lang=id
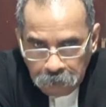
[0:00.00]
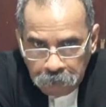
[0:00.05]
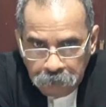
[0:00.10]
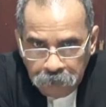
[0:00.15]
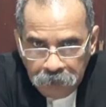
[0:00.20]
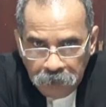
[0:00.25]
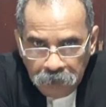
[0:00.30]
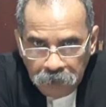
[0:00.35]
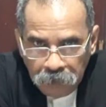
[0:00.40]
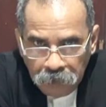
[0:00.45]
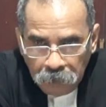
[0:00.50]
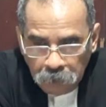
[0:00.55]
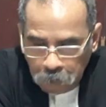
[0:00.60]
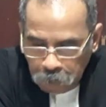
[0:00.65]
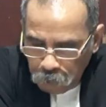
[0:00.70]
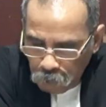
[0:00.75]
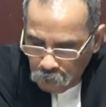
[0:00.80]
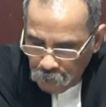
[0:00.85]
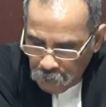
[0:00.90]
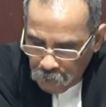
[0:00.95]
Pesan
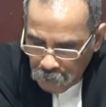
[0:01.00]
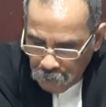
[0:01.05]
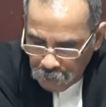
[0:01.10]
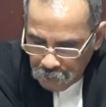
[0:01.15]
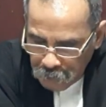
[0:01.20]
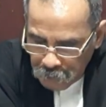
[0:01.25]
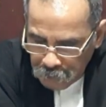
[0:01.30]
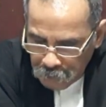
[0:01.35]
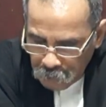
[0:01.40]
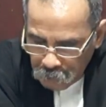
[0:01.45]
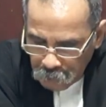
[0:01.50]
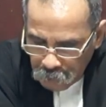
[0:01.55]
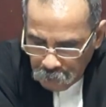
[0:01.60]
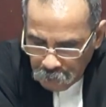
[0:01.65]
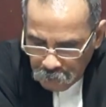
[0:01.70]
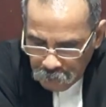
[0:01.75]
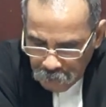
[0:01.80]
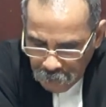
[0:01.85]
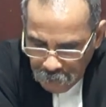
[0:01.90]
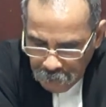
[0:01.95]
itu bukan hanya
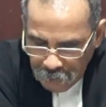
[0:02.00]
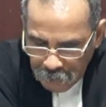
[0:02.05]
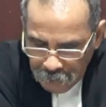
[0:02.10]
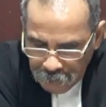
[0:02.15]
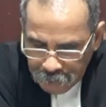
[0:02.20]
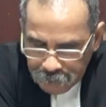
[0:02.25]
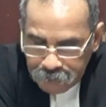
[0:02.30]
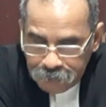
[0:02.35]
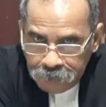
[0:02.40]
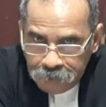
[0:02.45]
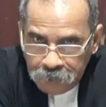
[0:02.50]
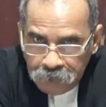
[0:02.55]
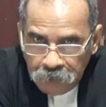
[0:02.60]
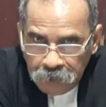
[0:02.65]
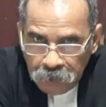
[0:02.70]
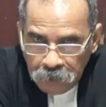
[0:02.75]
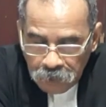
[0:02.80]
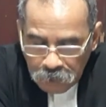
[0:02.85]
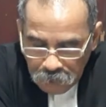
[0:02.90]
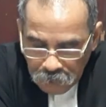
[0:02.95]
untuk saya,
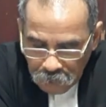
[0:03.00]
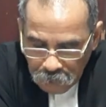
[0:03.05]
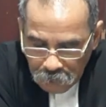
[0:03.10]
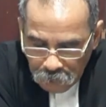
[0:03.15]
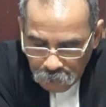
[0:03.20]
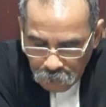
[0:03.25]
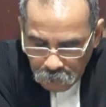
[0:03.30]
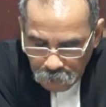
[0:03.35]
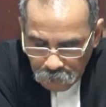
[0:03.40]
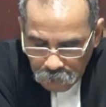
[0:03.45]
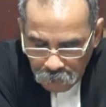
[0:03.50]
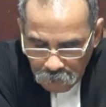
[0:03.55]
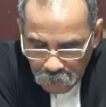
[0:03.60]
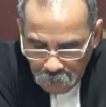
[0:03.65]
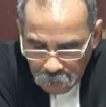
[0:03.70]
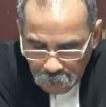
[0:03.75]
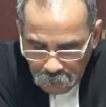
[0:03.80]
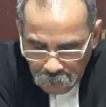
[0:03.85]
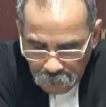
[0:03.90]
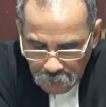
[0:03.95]
itu
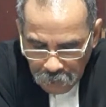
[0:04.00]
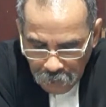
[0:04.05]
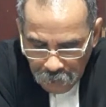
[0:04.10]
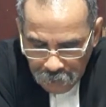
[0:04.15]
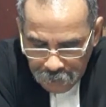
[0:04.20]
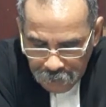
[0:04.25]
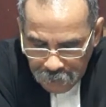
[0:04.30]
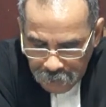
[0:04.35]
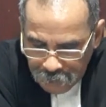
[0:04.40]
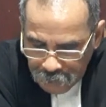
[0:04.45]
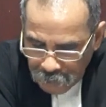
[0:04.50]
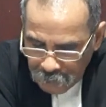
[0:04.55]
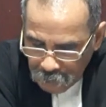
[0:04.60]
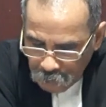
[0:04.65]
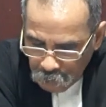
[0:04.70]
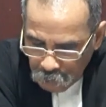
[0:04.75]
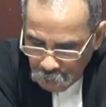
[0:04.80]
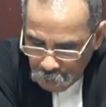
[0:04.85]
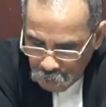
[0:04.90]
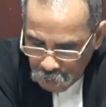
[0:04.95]
juga untuk Anda
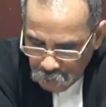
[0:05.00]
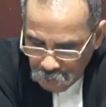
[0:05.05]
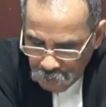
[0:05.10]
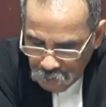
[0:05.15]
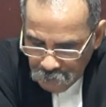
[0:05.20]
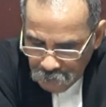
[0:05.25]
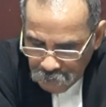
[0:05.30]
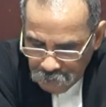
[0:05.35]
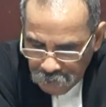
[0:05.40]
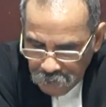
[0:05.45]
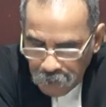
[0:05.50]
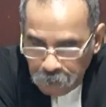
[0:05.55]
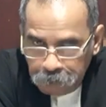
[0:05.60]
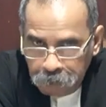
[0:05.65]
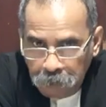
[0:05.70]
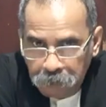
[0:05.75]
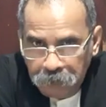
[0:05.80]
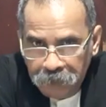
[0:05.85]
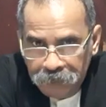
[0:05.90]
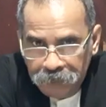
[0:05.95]
dan untuk
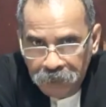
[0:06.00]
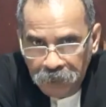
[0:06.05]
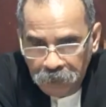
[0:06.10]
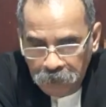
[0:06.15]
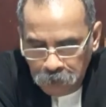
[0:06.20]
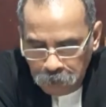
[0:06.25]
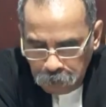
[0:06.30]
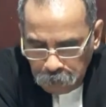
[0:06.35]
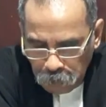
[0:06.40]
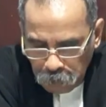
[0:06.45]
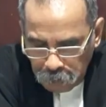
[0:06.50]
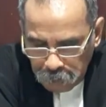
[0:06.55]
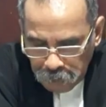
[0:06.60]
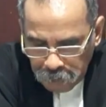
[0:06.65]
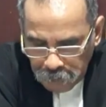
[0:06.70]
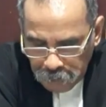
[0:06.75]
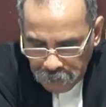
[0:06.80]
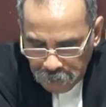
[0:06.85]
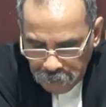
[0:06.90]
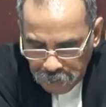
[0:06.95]
setiap pemercaya di
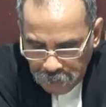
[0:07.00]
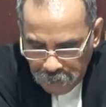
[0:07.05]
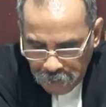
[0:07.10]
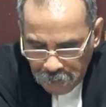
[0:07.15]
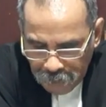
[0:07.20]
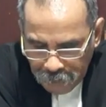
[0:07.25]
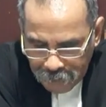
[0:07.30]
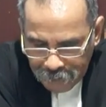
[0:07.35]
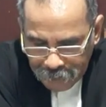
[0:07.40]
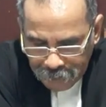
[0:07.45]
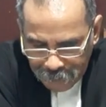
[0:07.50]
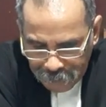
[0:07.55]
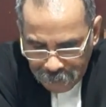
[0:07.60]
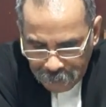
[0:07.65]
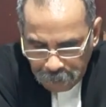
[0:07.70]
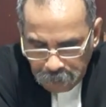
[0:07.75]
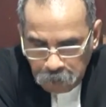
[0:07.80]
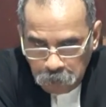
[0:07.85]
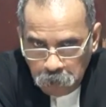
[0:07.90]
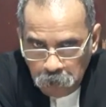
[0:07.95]
bumi hari
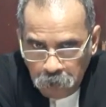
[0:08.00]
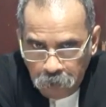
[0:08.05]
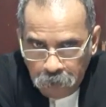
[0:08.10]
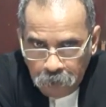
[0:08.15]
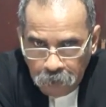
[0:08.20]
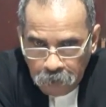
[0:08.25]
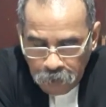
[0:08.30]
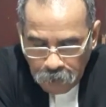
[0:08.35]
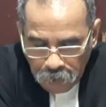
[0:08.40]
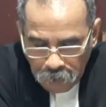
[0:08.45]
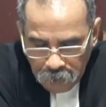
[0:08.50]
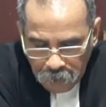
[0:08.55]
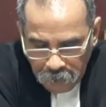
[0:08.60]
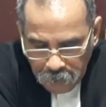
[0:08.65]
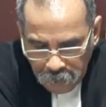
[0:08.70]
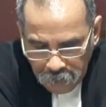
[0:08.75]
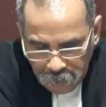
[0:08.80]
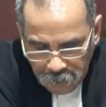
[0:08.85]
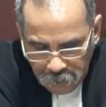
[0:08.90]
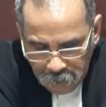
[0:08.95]
ini.
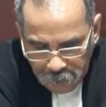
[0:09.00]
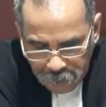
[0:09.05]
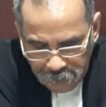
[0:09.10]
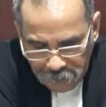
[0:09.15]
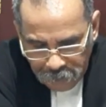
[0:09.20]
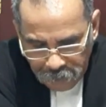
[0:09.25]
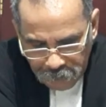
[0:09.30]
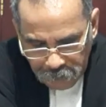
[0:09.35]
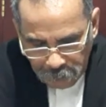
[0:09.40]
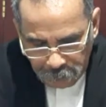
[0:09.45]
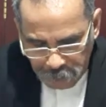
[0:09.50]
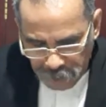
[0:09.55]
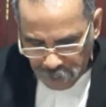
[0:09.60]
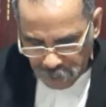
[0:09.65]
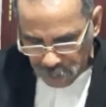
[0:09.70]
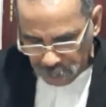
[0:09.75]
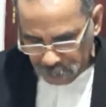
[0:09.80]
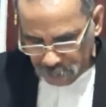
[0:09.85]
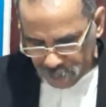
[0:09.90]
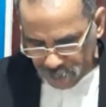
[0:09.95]
Kita
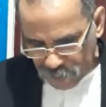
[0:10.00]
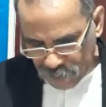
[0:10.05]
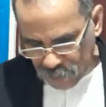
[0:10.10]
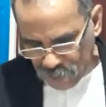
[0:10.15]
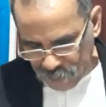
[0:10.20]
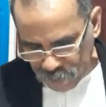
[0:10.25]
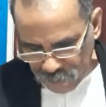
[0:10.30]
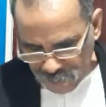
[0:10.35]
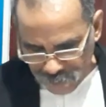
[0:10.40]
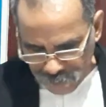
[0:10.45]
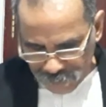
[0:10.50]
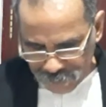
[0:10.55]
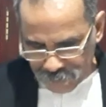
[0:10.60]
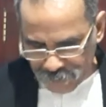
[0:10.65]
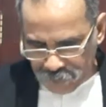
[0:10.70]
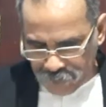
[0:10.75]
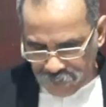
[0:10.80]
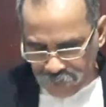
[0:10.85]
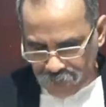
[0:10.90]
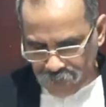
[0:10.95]
berada pada
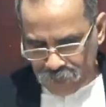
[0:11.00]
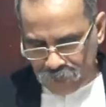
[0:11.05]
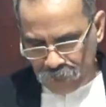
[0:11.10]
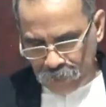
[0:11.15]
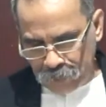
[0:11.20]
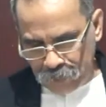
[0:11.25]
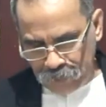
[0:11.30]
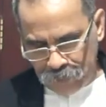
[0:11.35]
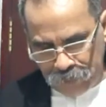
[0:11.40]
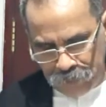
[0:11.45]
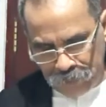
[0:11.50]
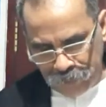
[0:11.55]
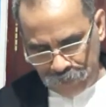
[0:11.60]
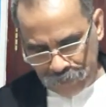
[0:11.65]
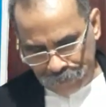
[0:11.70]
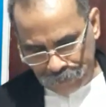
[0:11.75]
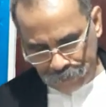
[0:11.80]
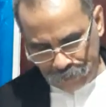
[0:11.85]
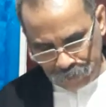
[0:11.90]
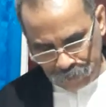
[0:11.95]
hari-hari terakhir zaman
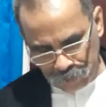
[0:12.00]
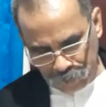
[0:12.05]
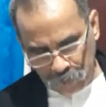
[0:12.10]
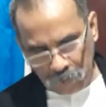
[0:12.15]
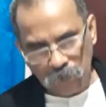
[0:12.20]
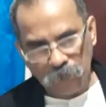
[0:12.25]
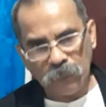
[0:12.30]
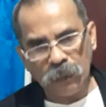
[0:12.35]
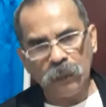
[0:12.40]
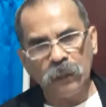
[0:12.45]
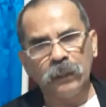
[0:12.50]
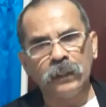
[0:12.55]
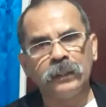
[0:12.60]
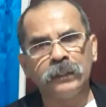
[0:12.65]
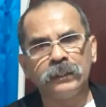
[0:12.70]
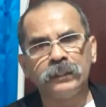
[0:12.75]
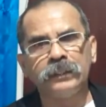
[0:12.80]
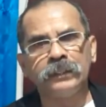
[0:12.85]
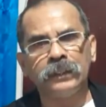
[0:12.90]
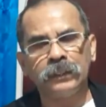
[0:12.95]
ini.
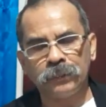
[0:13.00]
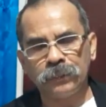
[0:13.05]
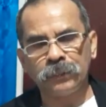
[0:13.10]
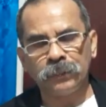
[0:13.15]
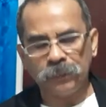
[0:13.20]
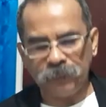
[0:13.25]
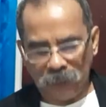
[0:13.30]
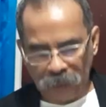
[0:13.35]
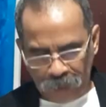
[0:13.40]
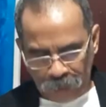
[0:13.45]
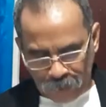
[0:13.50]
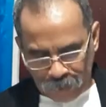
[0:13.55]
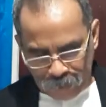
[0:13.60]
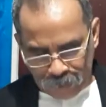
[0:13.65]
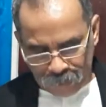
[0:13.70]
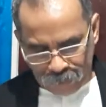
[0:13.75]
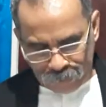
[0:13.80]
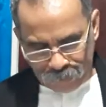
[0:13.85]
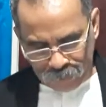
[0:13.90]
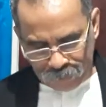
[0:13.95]
Yesus
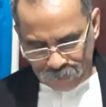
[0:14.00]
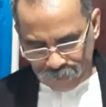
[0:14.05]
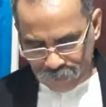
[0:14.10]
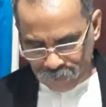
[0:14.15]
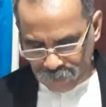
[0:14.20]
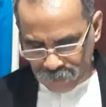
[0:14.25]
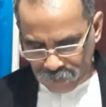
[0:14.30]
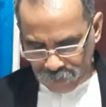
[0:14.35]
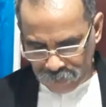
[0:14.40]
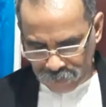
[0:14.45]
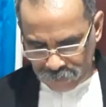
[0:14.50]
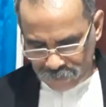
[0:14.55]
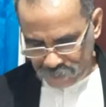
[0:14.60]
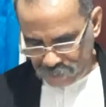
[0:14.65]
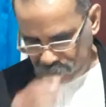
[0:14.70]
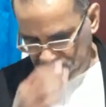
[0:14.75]
akan datang segera.